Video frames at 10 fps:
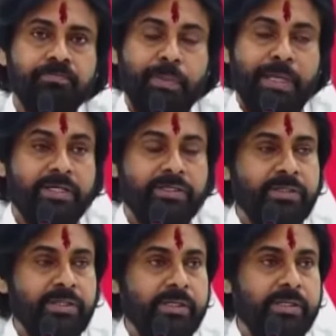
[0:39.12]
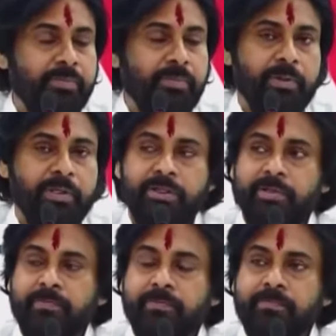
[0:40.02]
మీ ఎలక్షనీరింగ్ కేపబిలిటీ
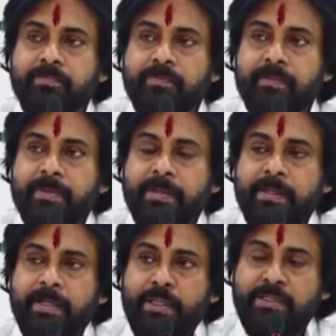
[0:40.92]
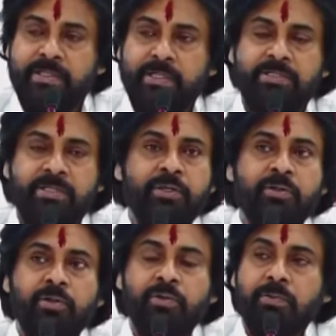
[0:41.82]
జన
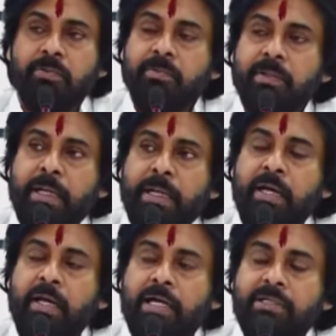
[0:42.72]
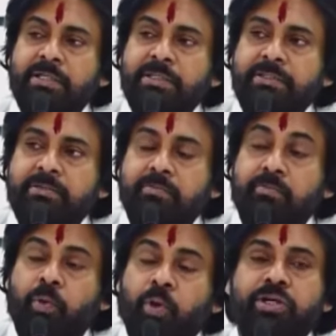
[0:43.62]
సైనికులు అసలు
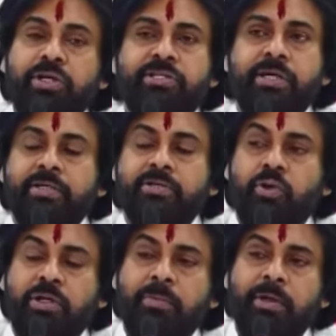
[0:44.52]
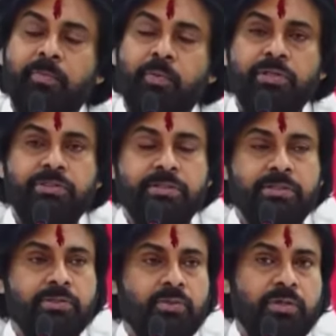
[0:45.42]
పోటీ చేయని చోట్ల మనం పోటీ
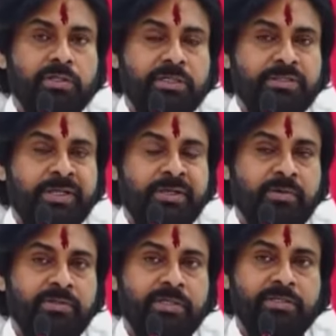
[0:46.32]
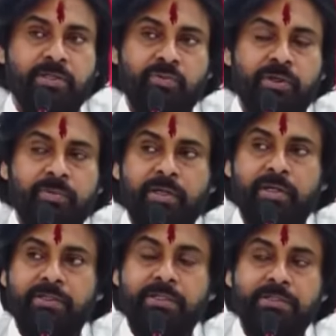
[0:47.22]
చేసిన చోట్ల జన సైనికులు చేశారు వీర
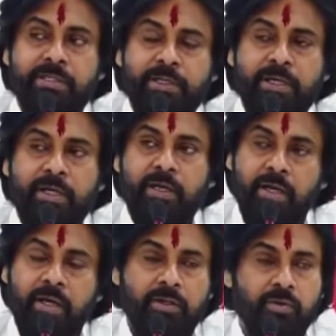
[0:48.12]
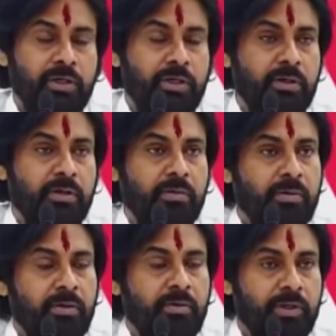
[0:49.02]
మహిళలు చేశారంటే అదొక
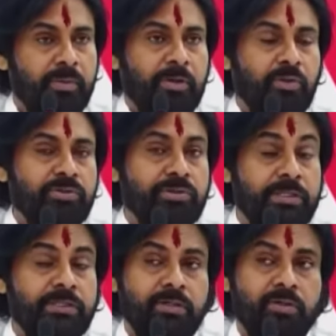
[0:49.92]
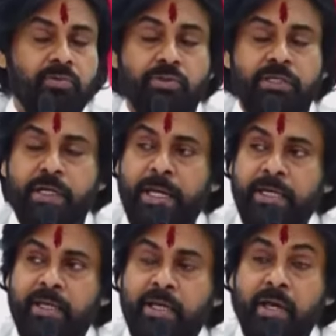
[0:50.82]
ఒక మన కోసం చేశారు అనుకోవచ్చు
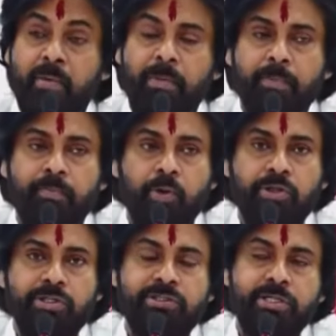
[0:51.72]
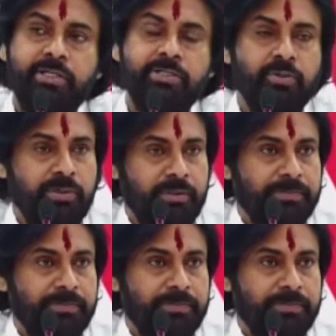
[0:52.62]
కానీ మన పోటీ చేయని చోట